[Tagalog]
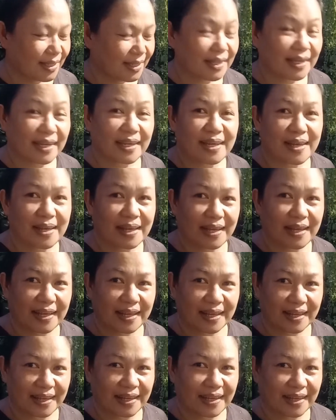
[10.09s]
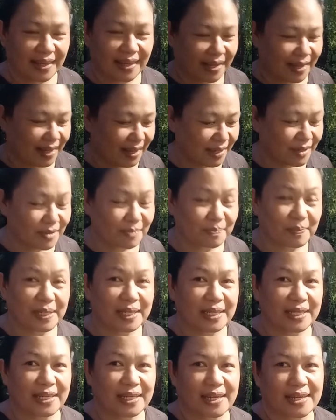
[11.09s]
Kaya, ano
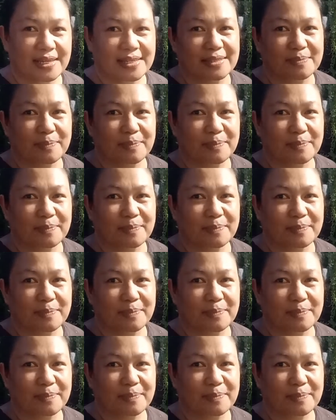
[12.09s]
pala guys,